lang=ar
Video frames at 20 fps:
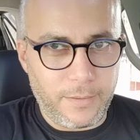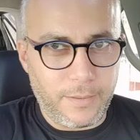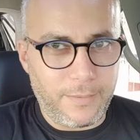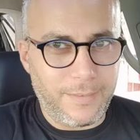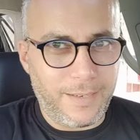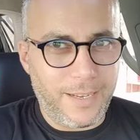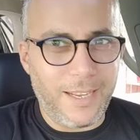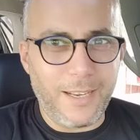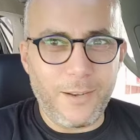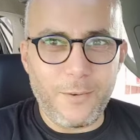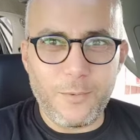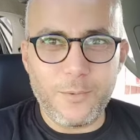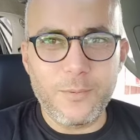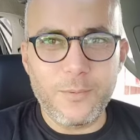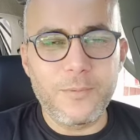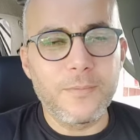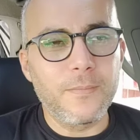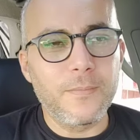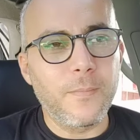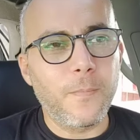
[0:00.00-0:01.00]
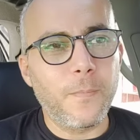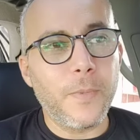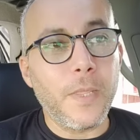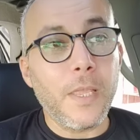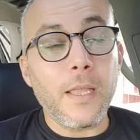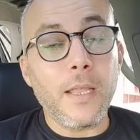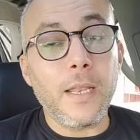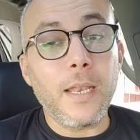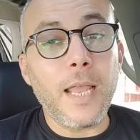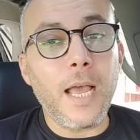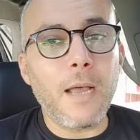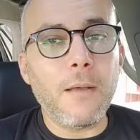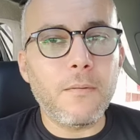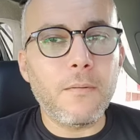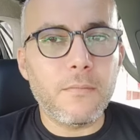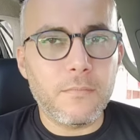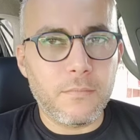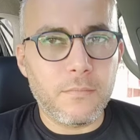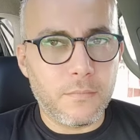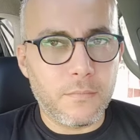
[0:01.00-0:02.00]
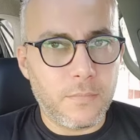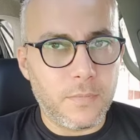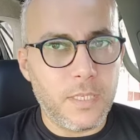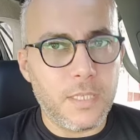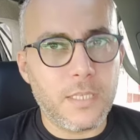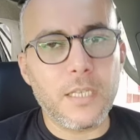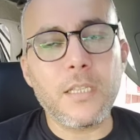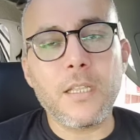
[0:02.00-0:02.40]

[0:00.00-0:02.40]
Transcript: حلو لا نسيت